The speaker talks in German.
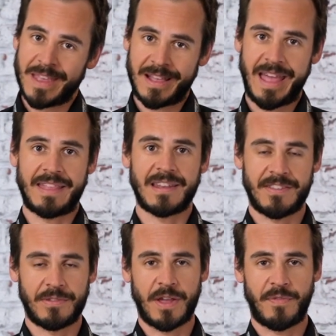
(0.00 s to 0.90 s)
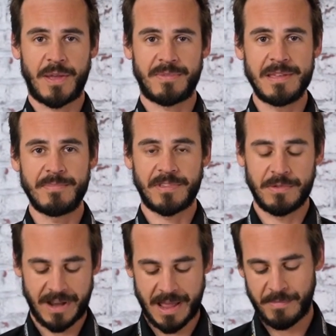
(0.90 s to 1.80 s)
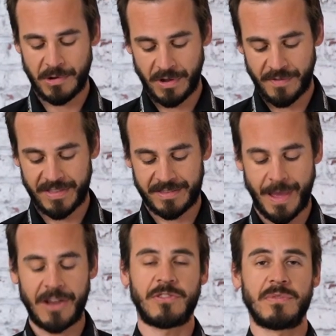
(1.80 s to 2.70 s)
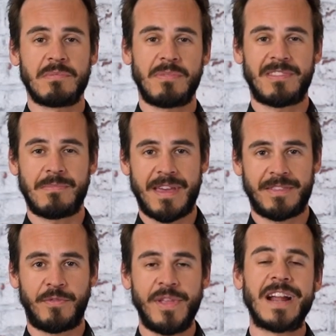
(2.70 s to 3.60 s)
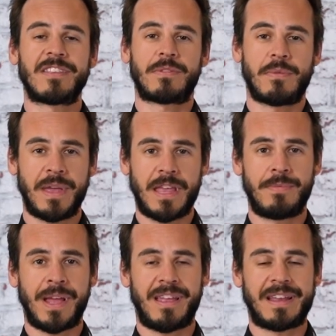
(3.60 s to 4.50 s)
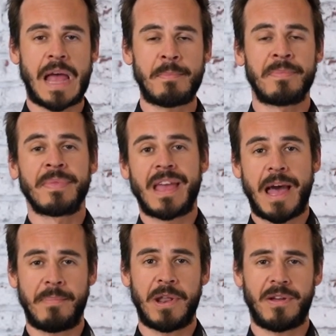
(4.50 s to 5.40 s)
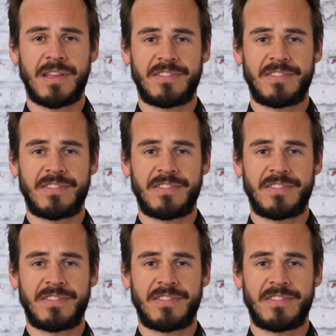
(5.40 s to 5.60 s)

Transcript: geendet hat, so ungefähr um 17 Uhr, und hat man noch ungefähr zwei Stunden bis zum ersten Flieger, also wirklich, wirklich knapp. Hat man auch